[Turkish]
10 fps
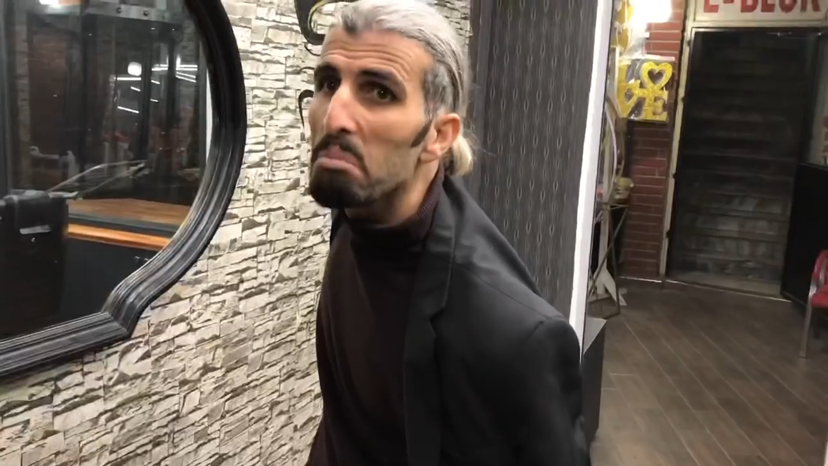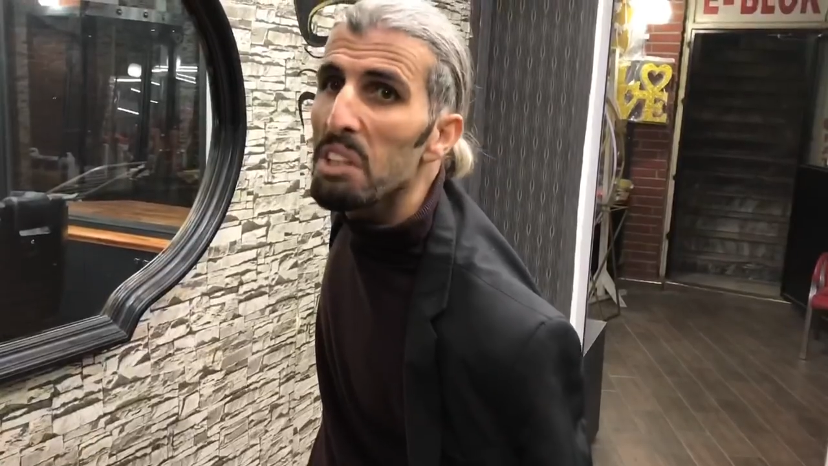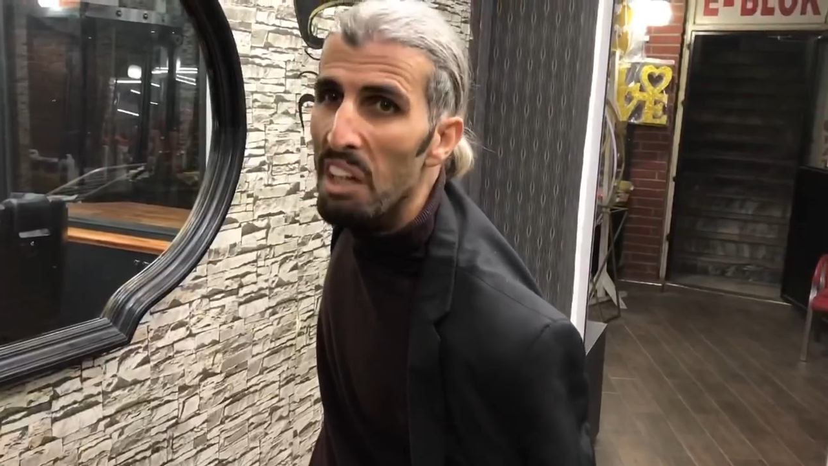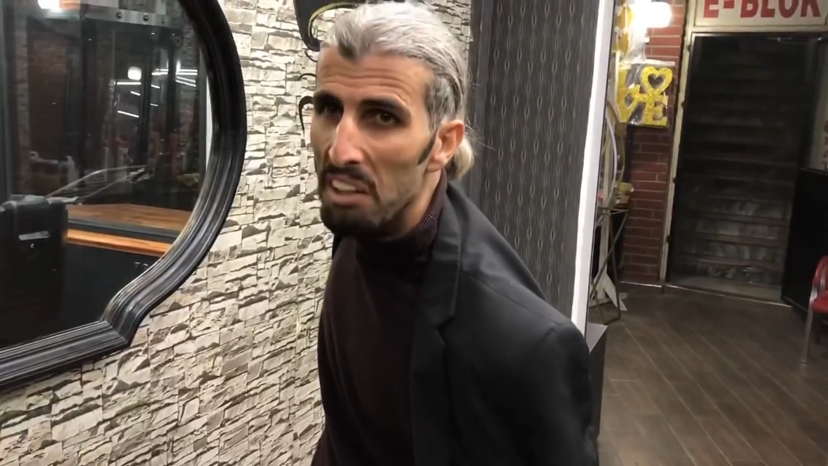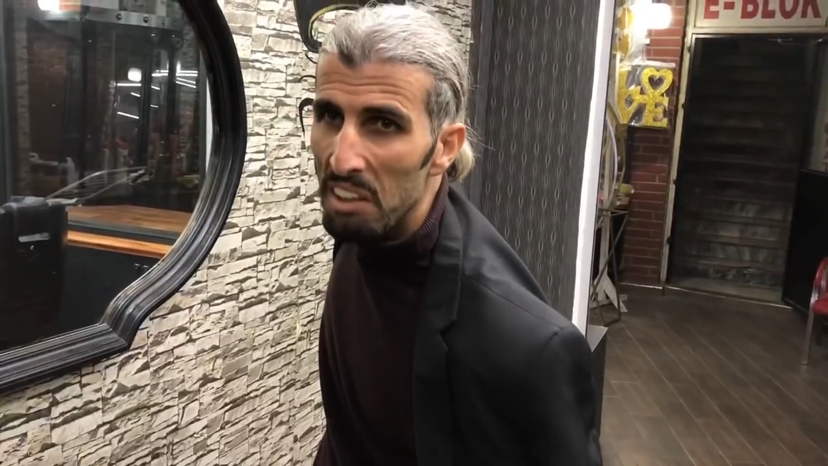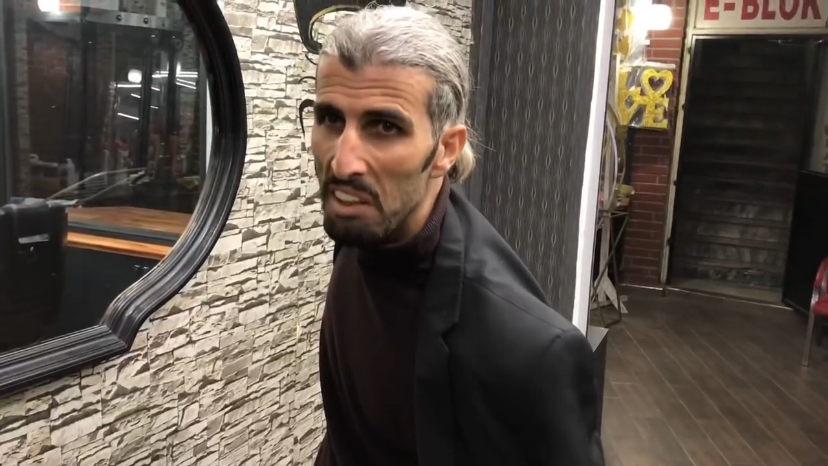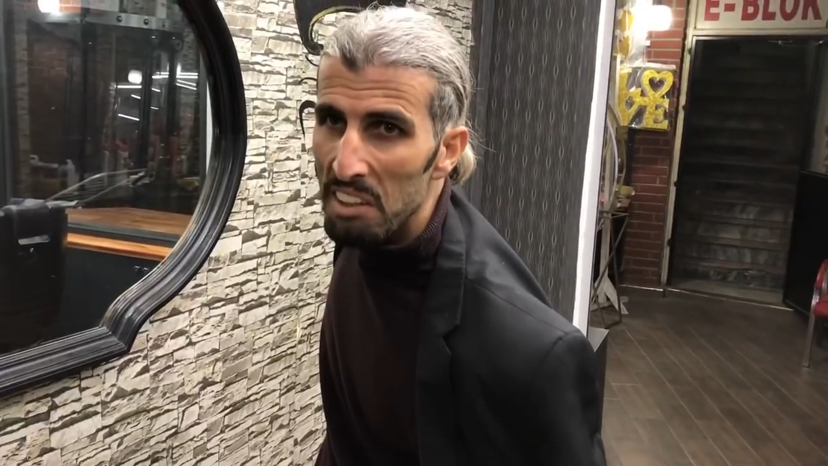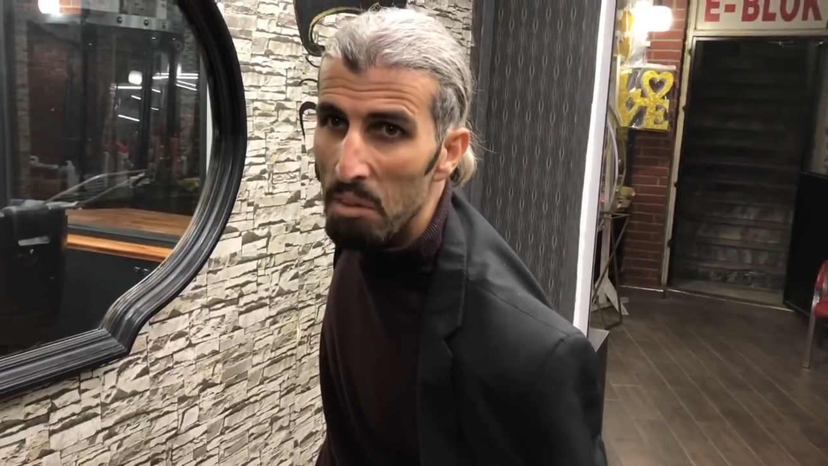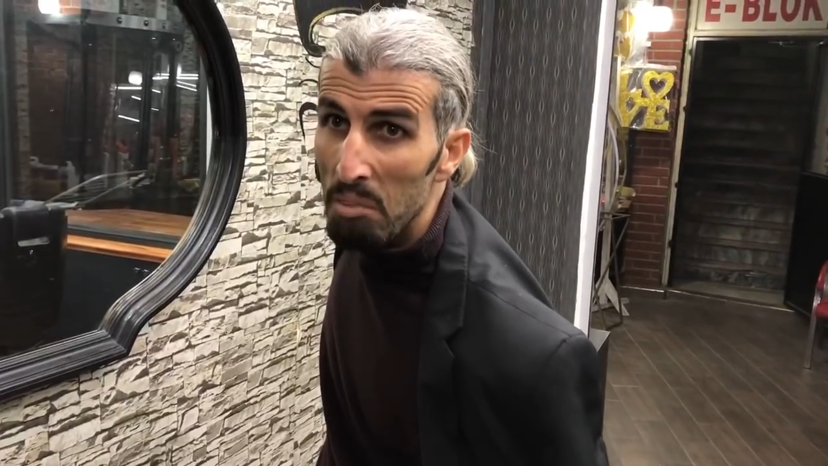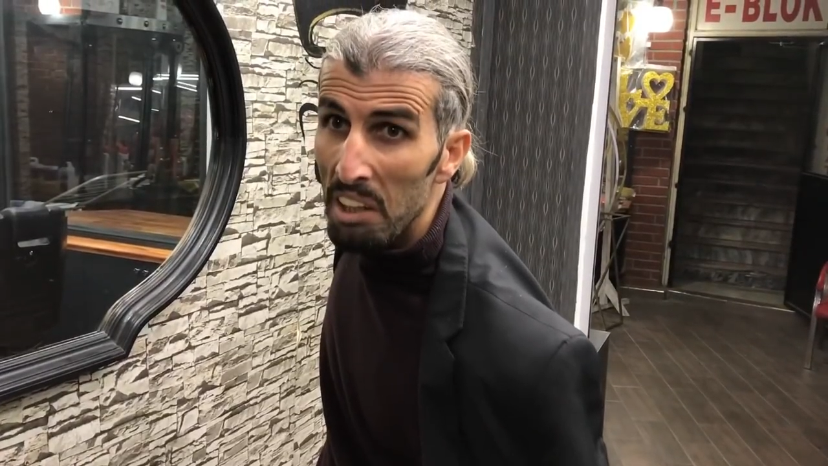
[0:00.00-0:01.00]
Bir dahakine
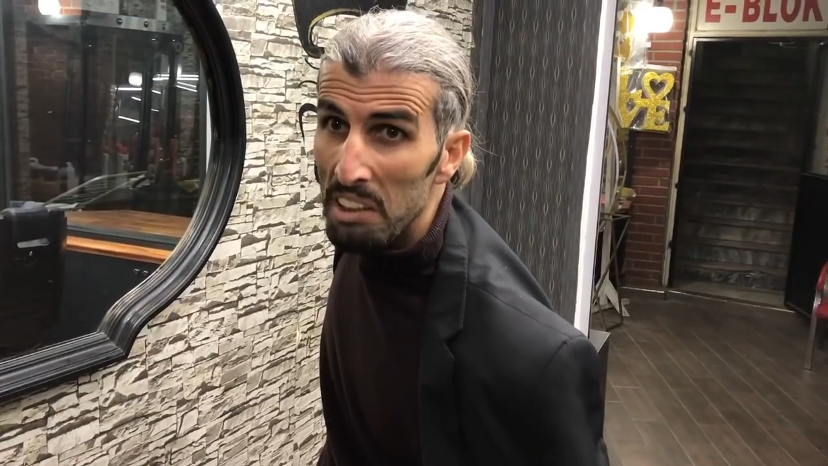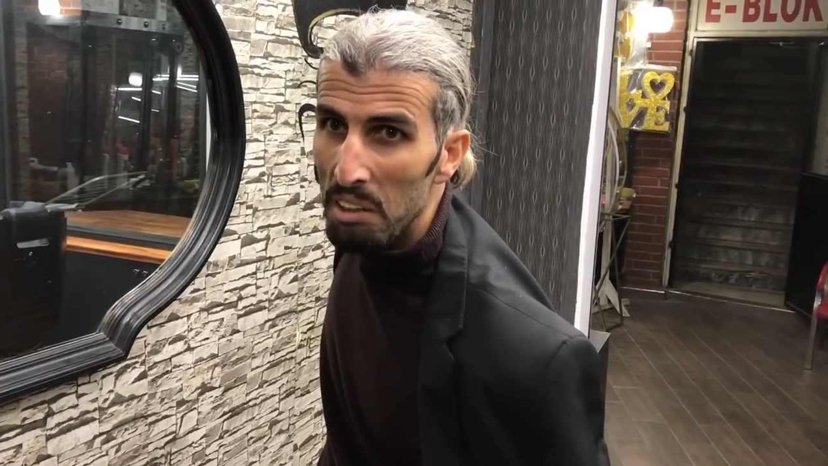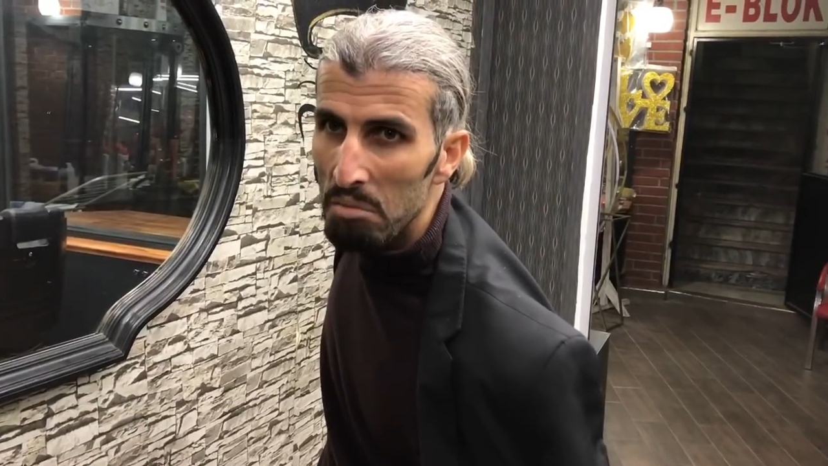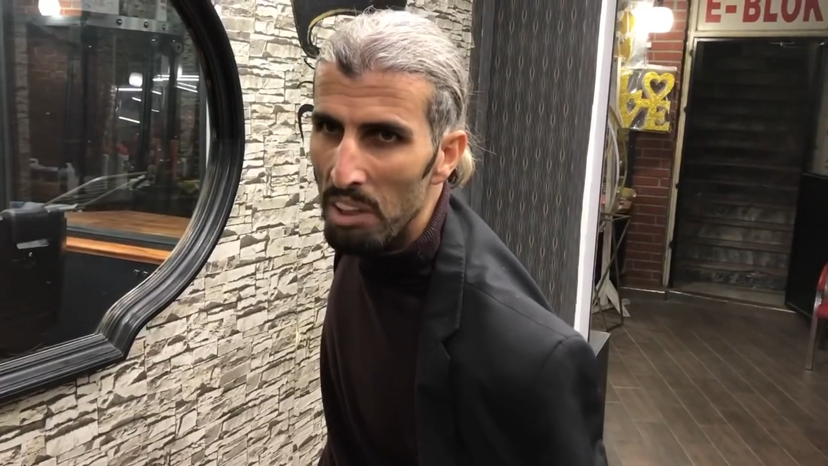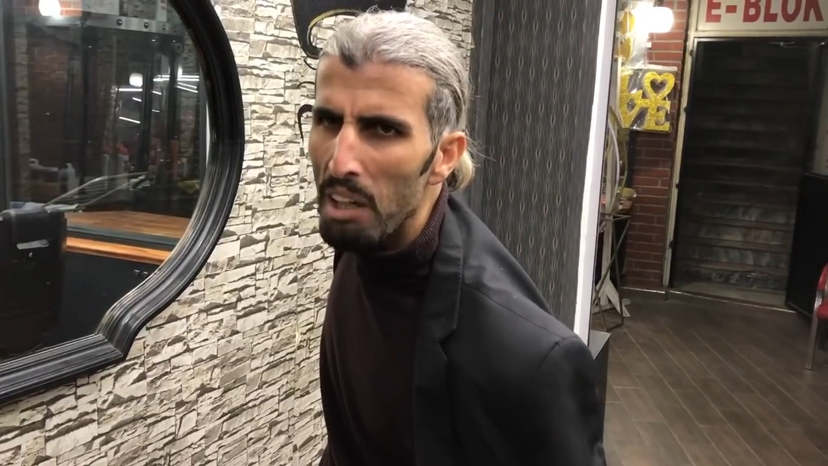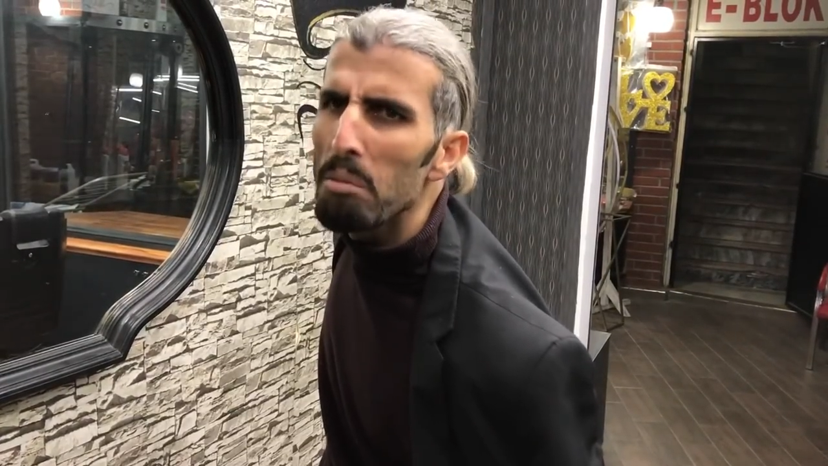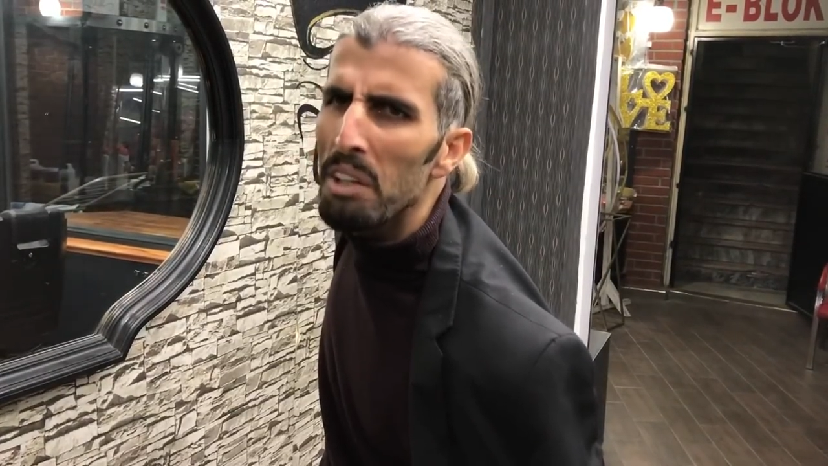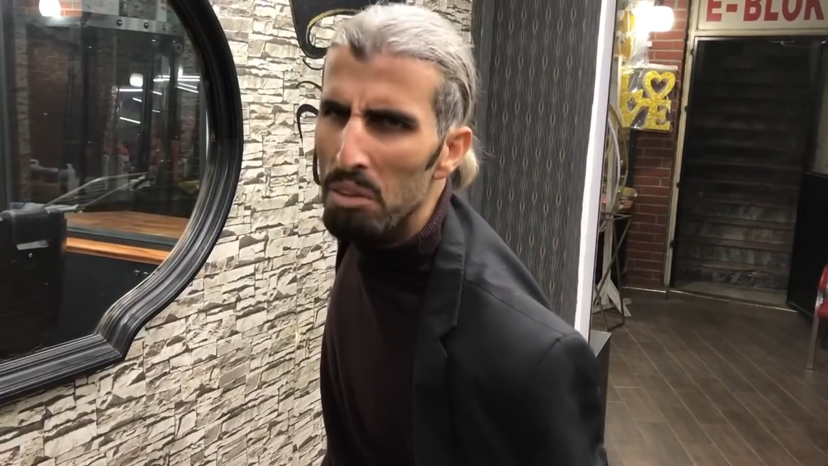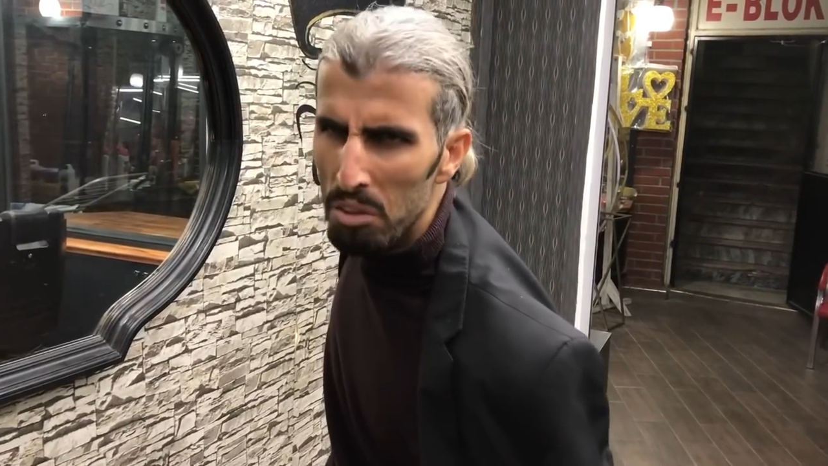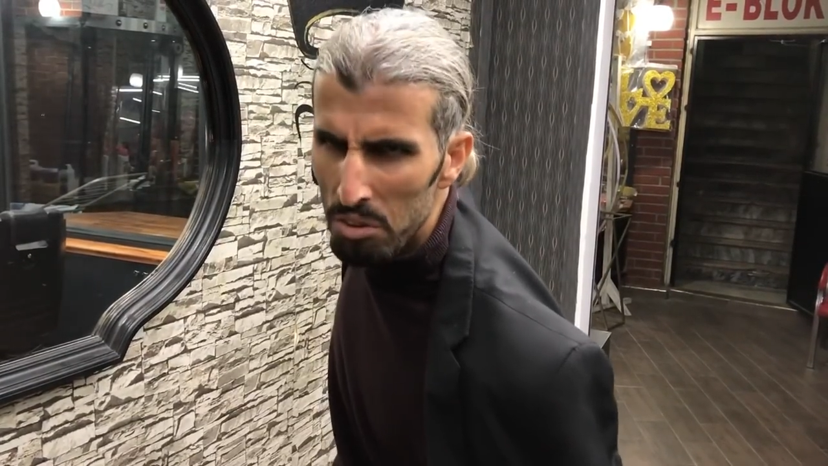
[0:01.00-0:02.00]
zamlı alacağım.
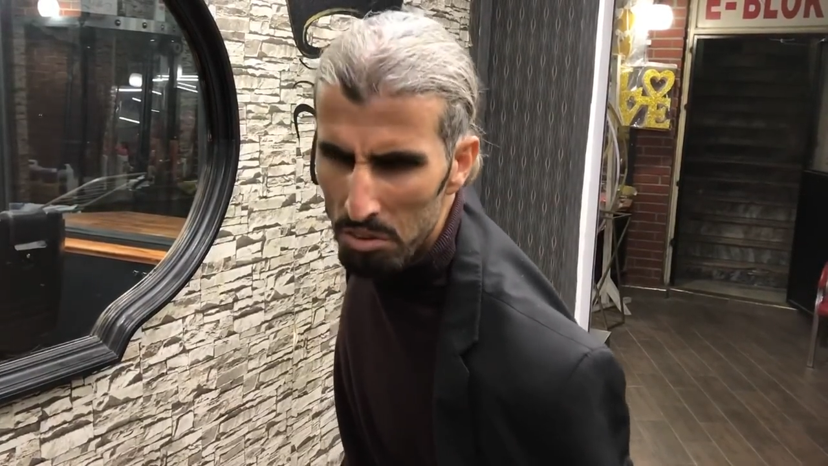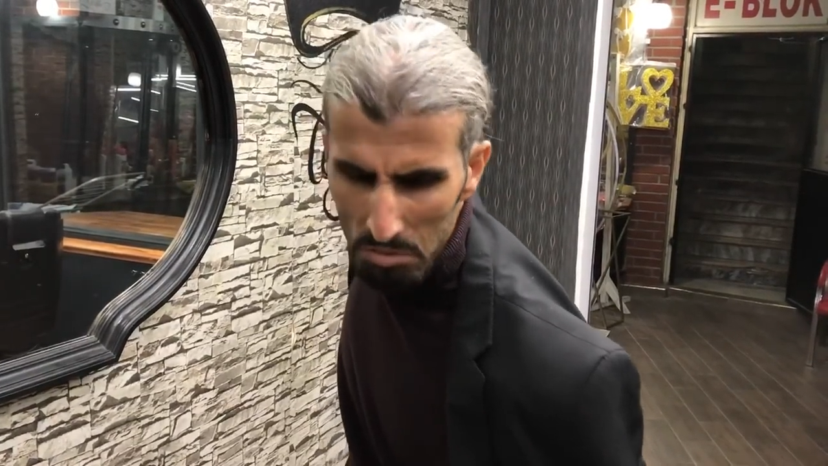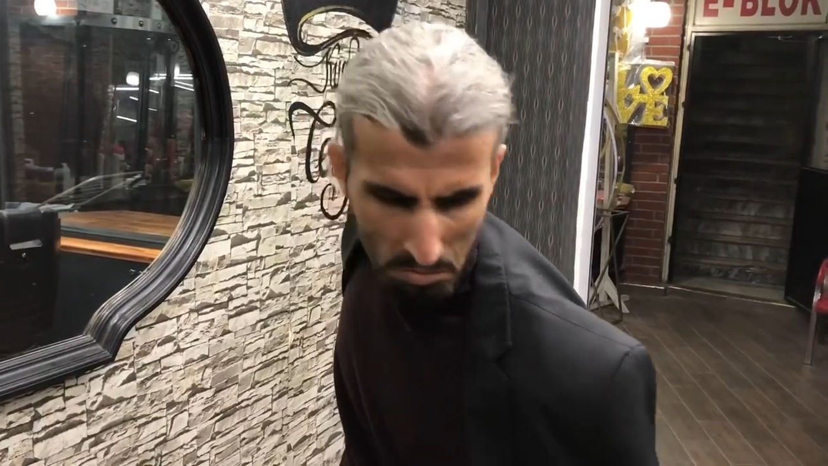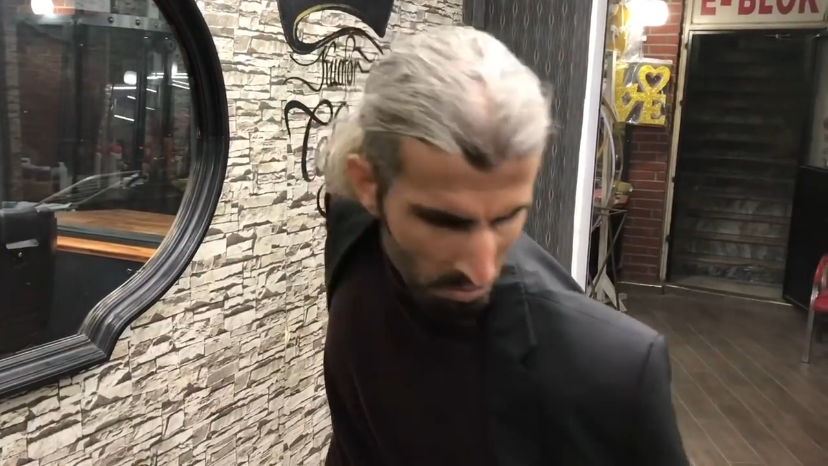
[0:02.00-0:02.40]
Haberin olsun.